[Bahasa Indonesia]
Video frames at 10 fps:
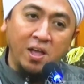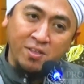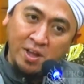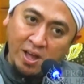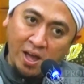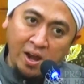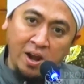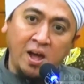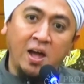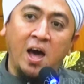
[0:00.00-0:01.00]

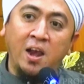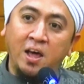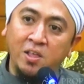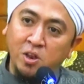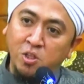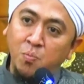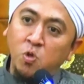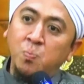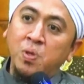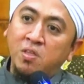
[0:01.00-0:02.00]
Sekarang anak
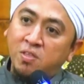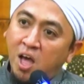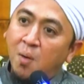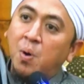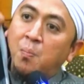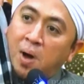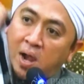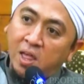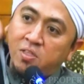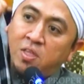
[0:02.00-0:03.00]
tersebut bisa
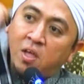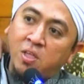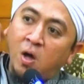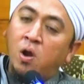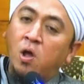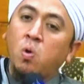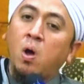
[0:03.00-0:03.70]
membalas jasa orang tua.